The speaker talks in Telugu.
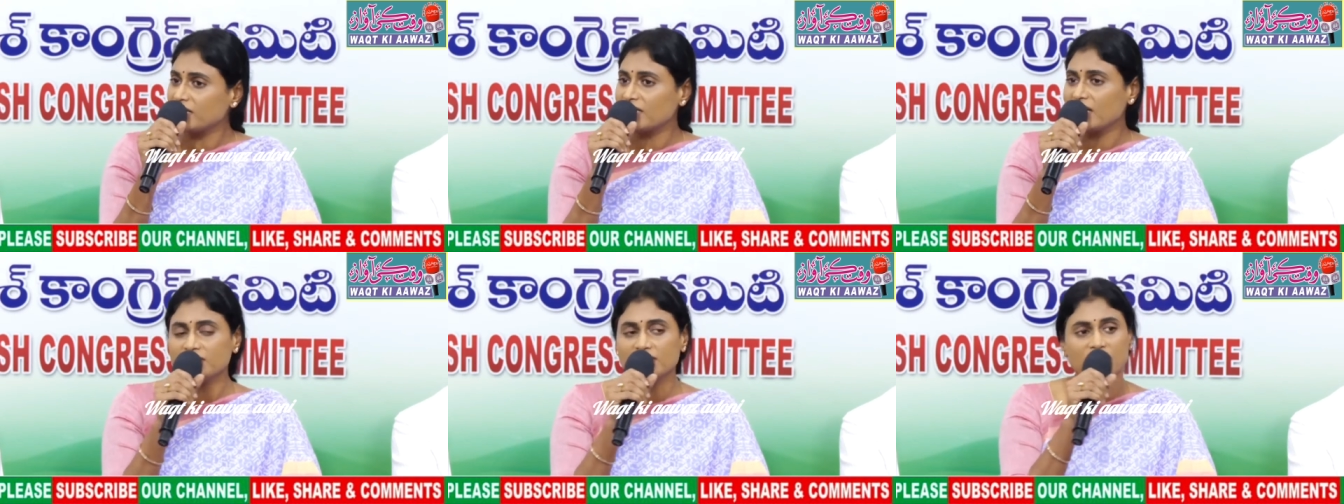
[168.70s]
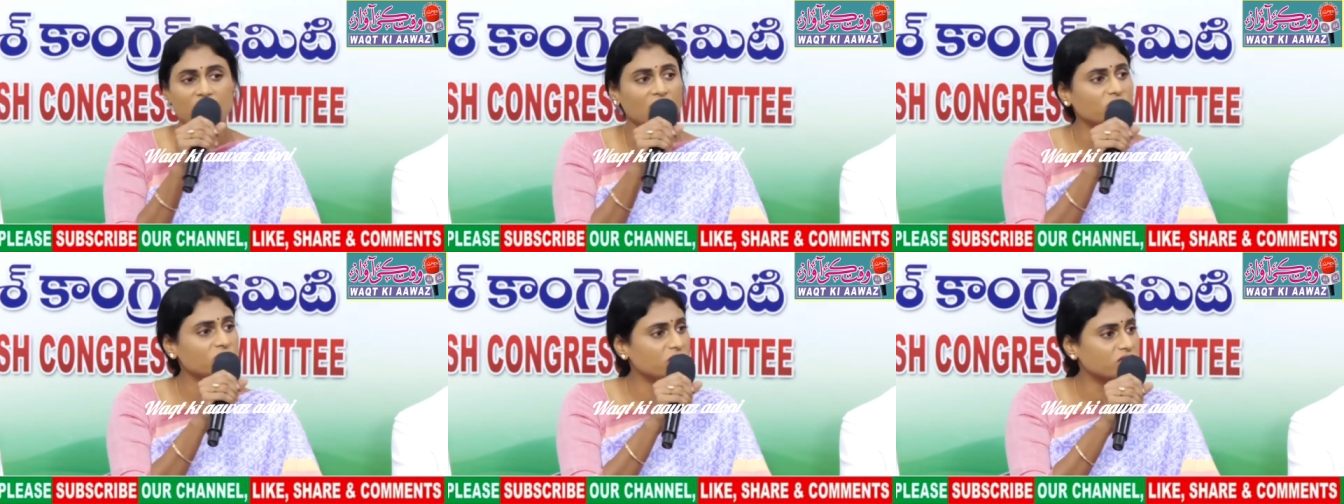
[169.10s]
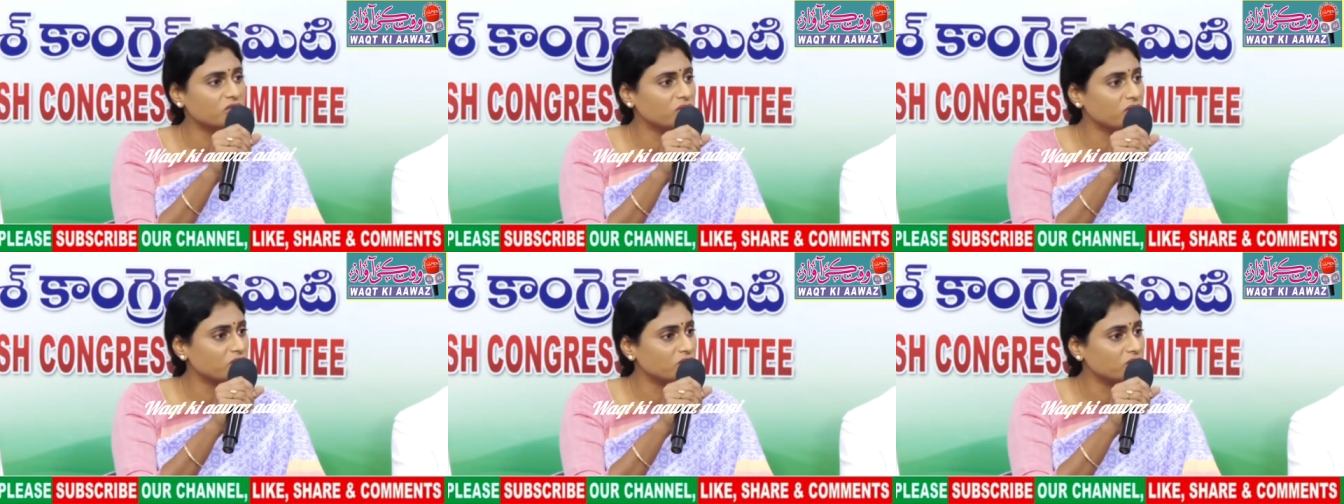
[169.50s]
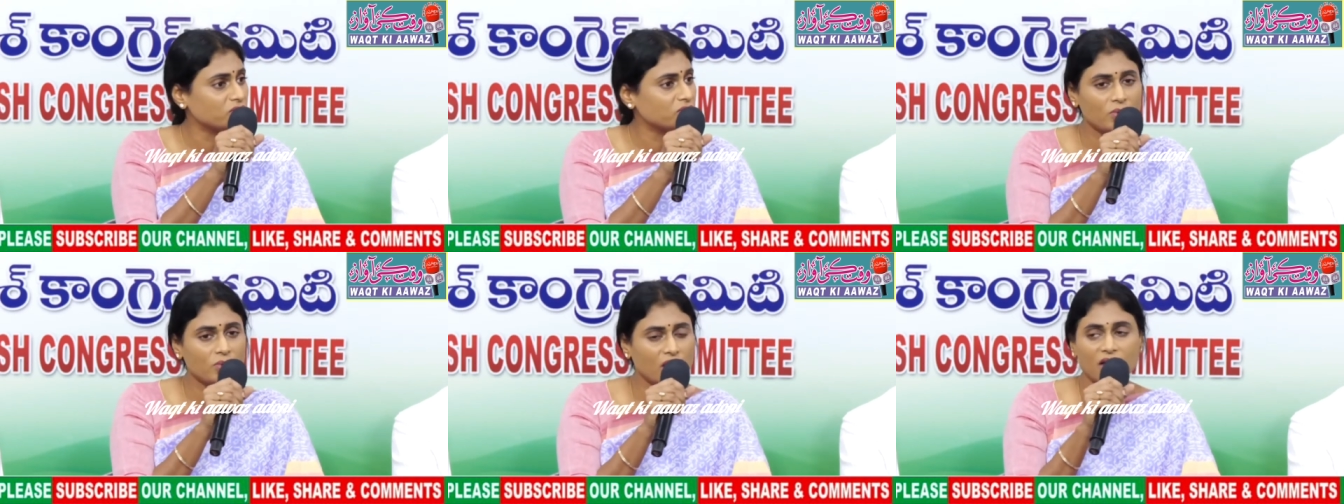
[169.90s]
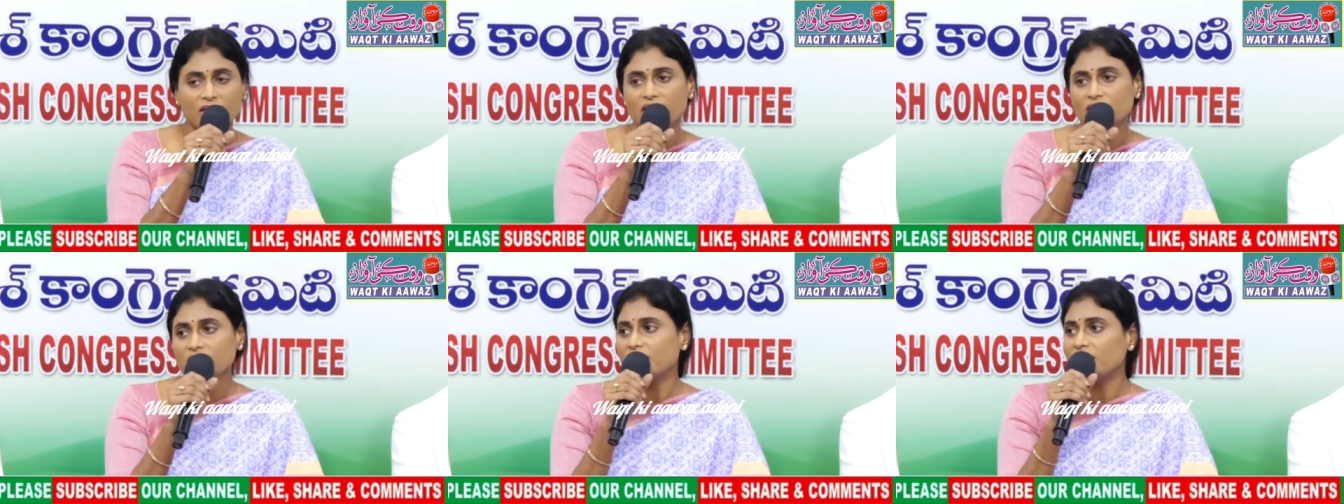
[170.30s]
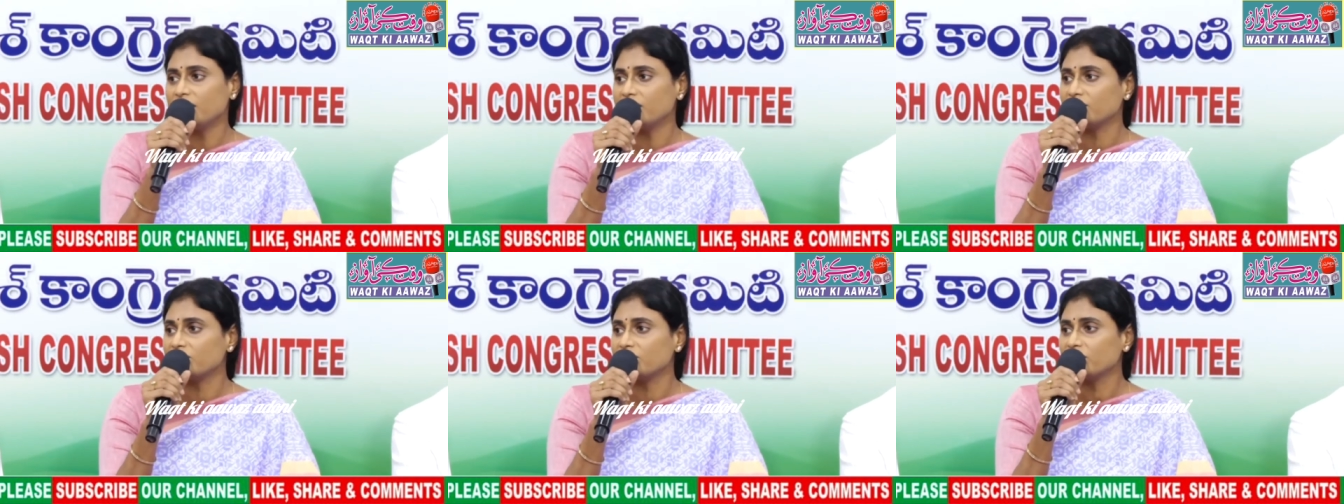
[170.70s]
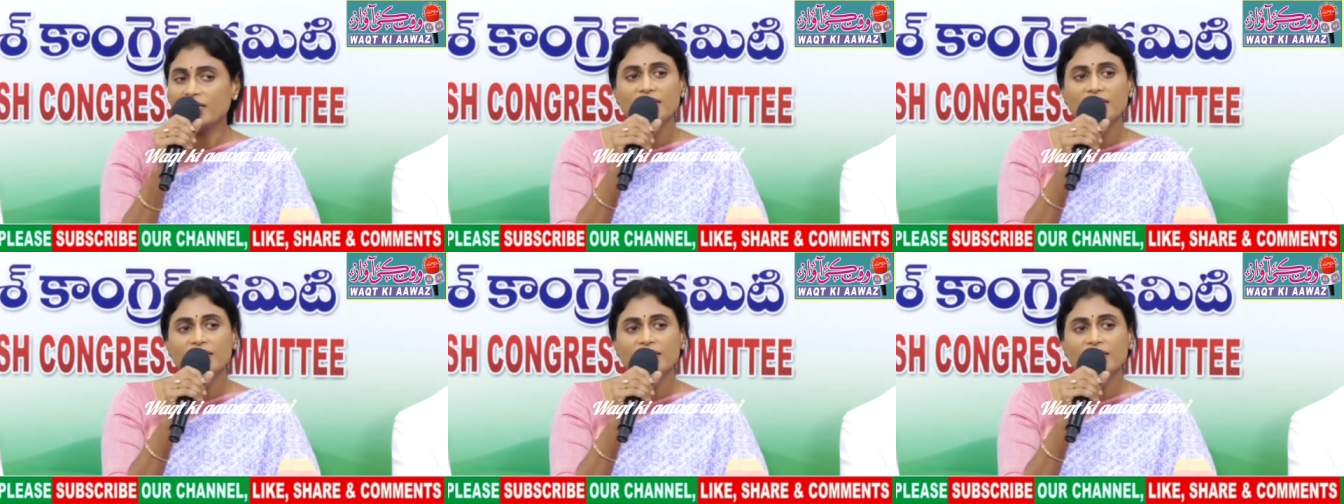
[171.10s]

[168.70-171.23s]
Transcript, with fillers: కక్ష రాజకీయాలు చేస్తుండొచ్చు మేము కాదంటం లేదు